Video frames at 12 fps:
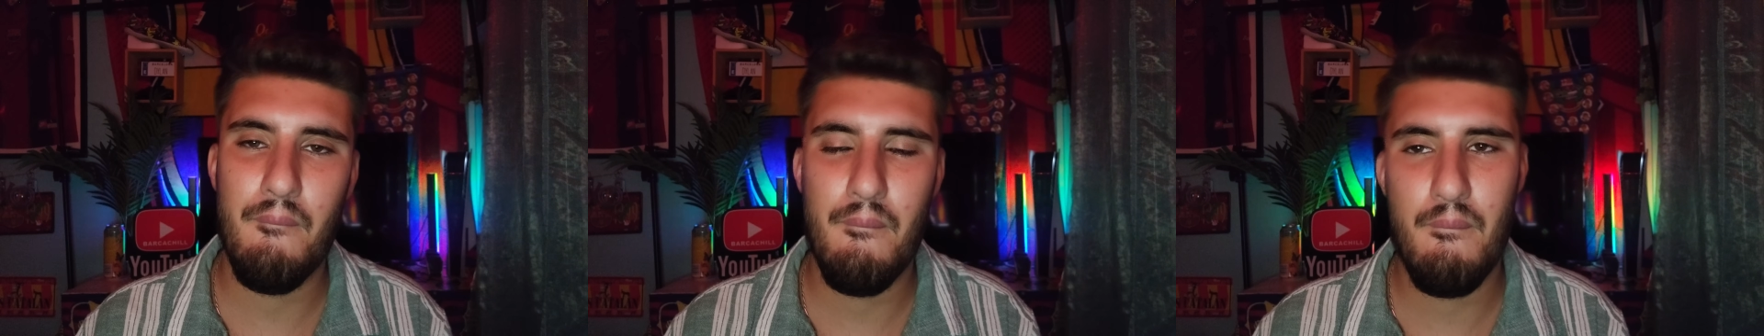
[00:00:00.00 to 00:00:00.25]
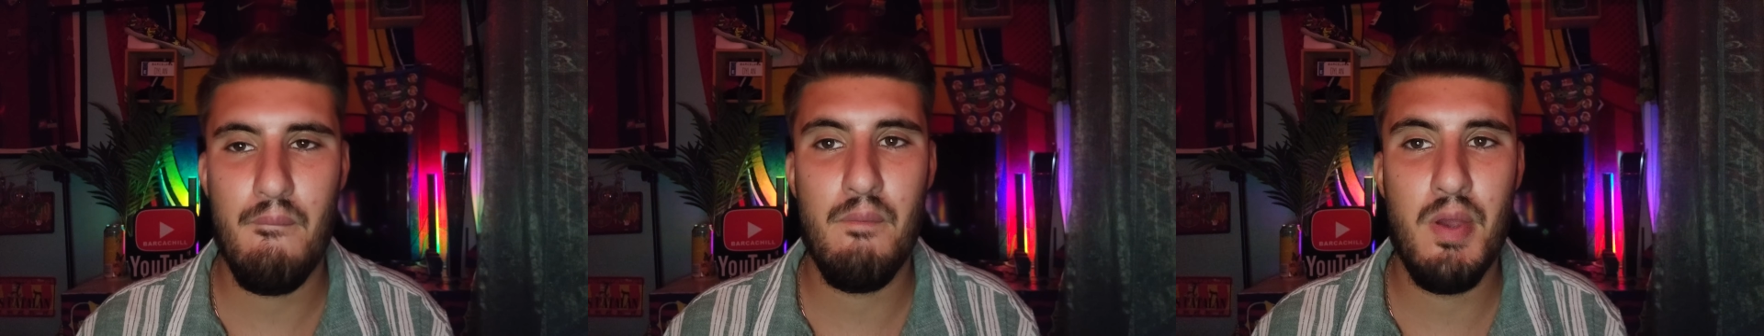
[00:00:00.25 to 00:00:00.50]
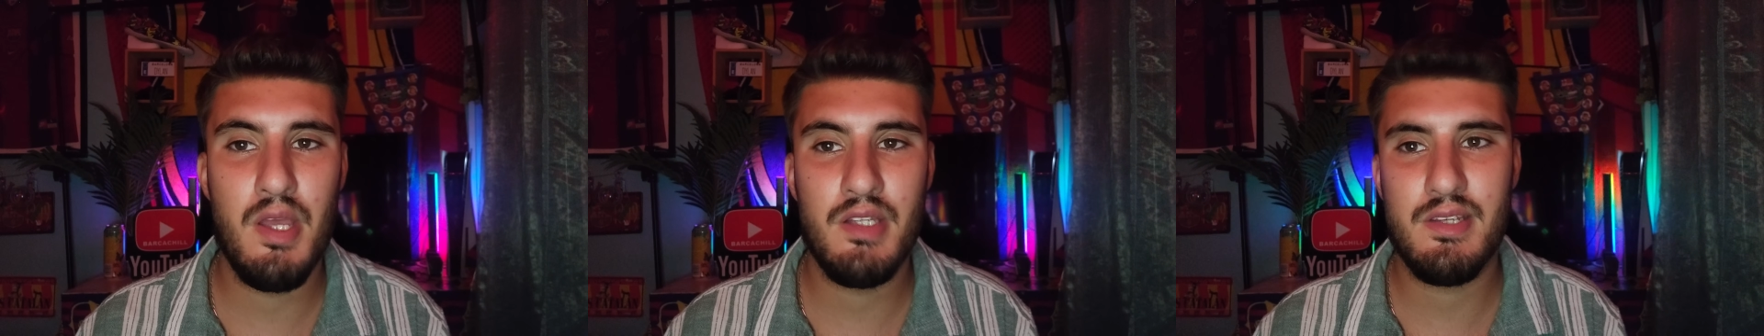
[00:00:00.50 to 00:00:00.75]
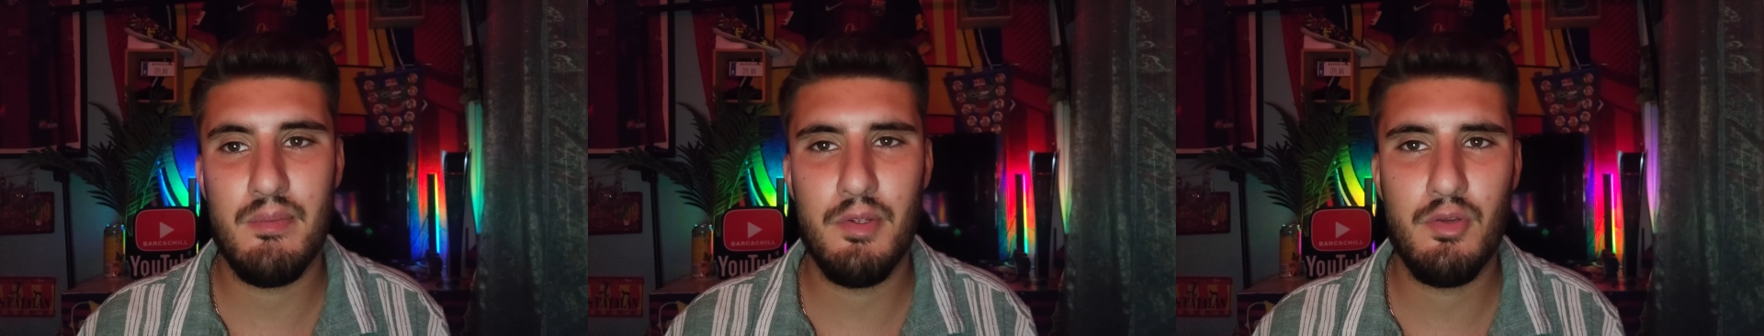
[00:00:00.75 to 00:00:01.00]
Mais
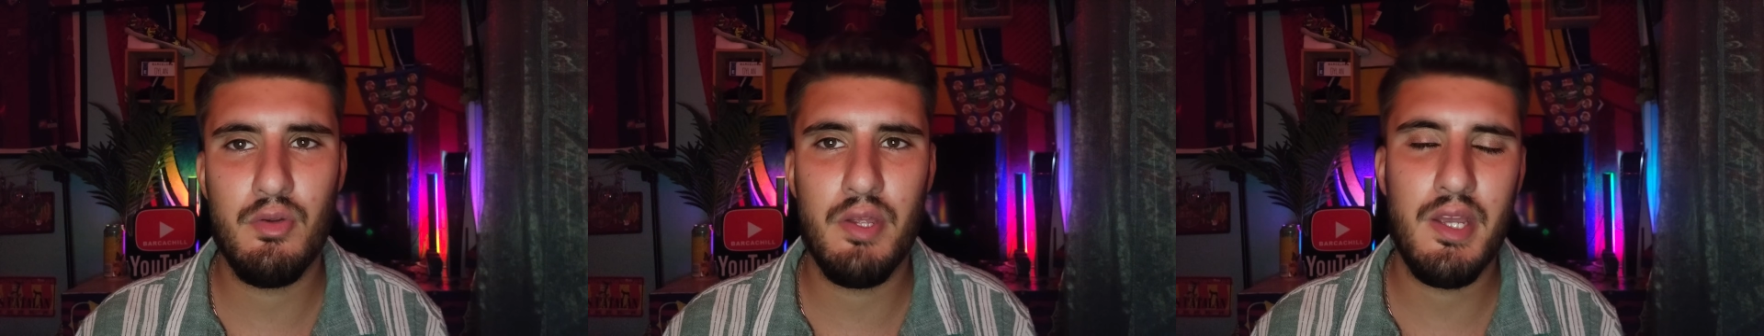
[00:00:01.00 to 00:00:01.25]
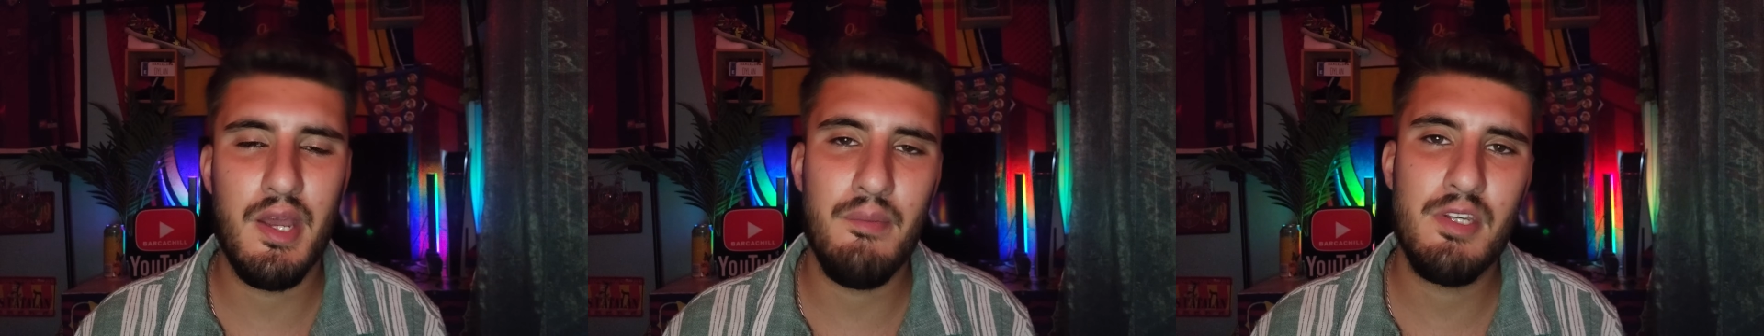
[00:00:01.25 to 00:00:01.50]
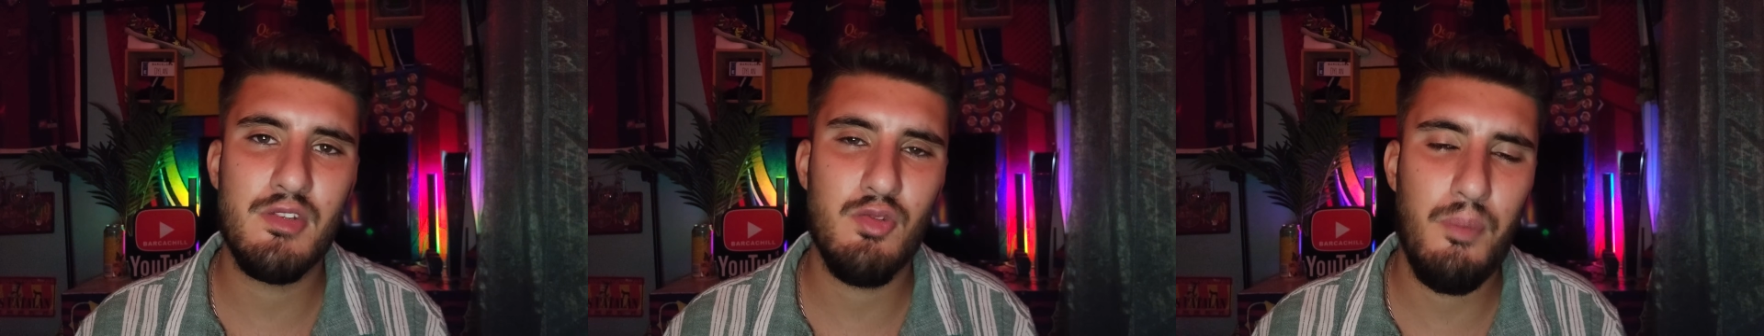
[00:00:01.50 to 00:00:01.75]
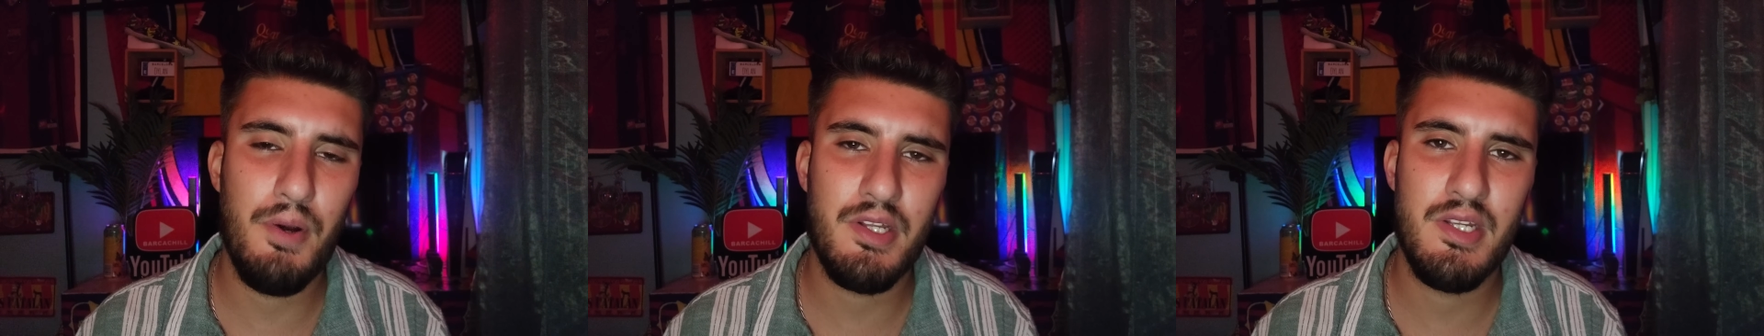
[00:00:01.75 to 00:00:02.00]
ça m'étonnerait quand même qu'il
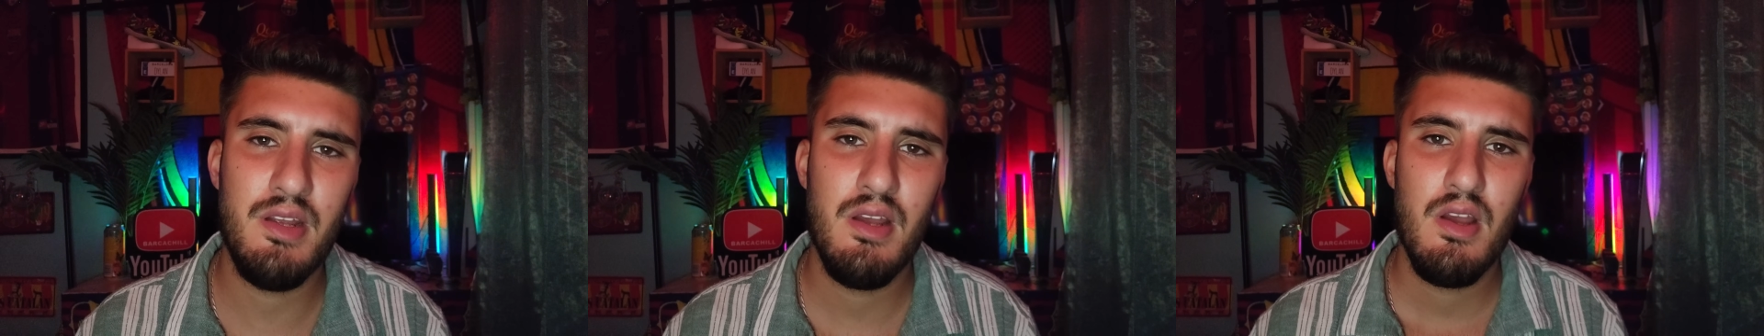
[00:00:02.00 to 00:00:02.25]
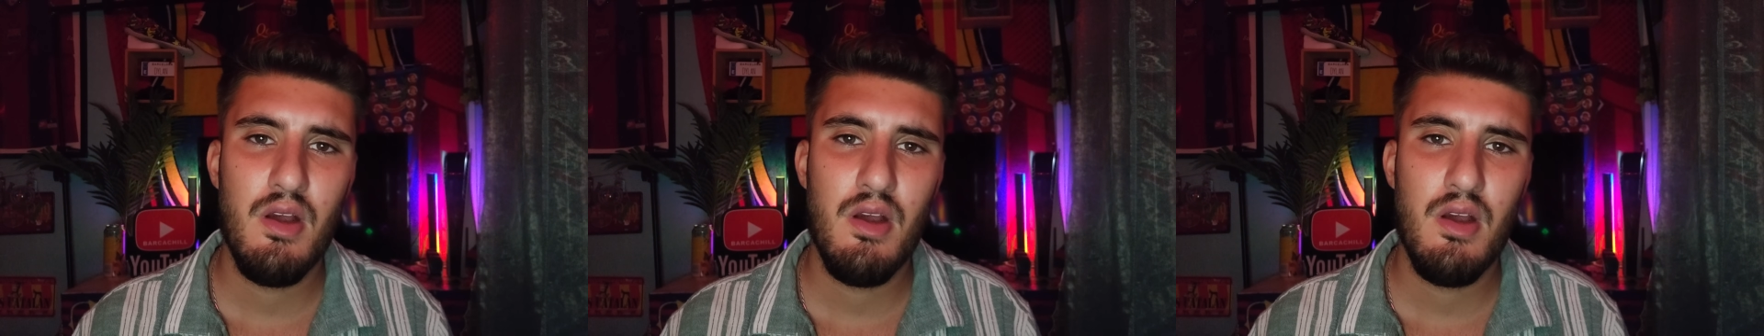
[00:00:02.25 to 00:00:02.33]
soit parti